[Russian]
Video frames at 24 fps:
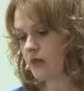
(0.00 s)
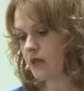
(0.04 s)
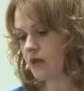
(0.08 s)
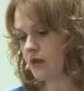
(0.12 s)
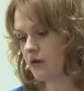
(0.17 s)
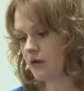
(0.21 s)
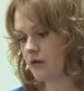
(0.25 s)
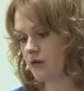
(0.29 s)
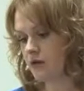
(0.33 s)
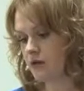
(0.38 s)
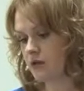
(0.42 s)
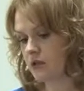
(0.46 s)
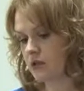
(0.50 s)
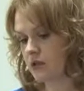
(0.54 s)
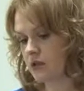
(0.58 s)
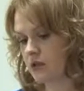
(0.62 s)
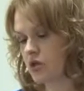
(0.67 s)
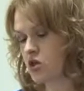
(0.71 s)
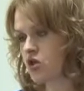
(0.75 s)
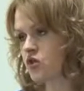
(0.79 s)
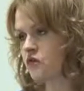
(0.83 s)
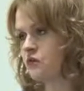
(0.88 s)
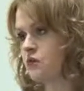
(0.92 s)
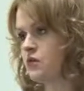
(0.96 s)
э,
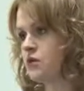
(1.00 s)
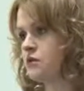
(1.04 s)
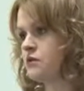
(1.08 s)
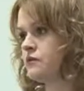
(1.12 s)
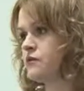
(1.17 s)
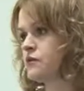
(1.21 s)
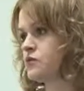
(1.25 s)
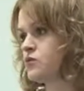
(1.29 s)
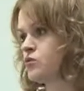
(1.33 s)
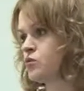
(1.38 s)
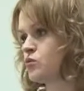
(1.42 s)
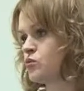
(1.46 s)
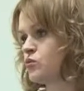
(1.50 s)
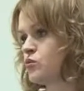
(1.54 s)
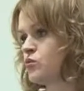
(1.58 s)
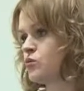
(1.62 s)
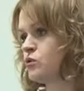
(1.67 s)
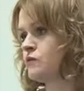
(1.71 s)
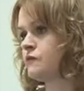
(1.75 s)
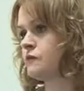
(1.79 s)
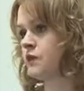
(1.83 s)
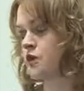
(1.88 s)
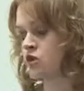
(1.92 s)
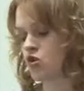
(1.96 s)
налаживании инфраструктуры в
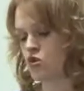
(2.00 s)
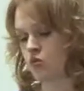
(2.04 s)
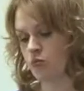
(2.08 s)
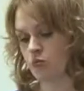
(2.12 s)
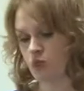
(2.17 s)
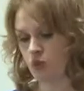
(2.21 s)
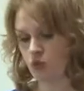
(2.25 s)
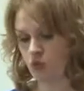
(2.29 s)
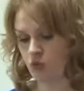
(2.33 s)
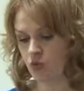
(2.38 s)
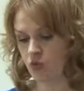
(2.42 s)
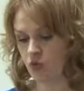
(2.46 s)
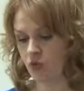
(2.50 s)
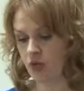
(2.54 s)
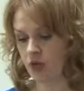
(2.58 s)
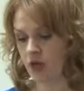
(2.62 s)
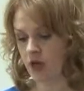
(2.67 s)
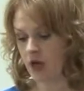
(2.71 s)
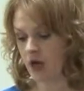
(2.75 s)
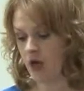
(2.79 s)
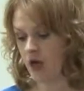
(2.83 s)
нашем округе.